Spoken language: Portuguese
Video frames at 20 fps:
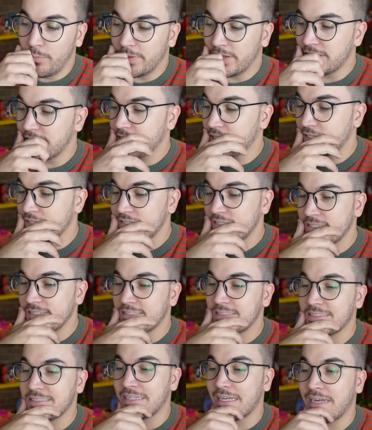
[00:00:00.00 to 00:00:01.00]
oh, pra te ser
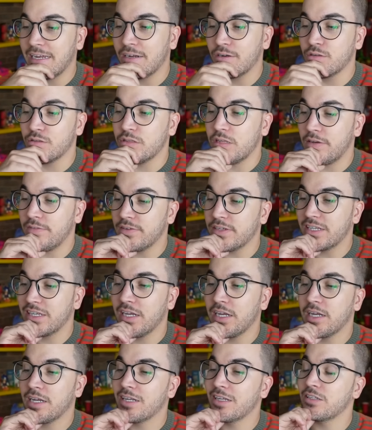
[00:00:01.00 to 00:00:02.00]
sincero, eu tava
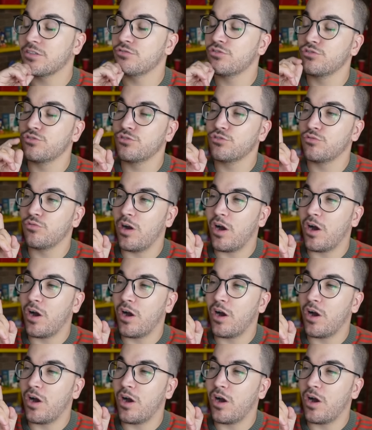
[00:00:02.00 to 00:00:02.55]
querendo